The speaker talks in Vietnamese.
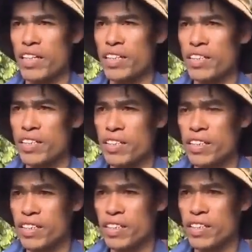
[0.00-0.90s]
Tại tỉnh
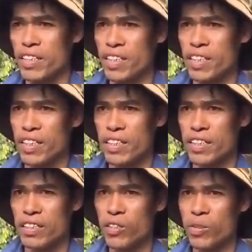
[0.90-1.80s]
Gia Lai, giá
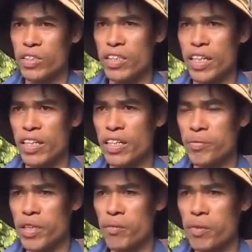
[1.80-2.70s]
tiêu hôm nay ở mức
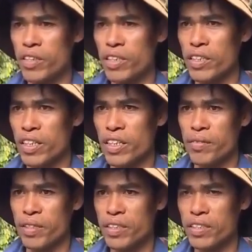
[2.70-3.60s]
80.000 đồng
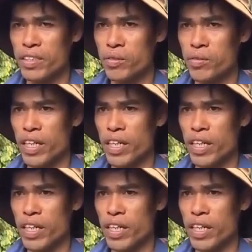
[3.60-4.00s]
mỗi kg.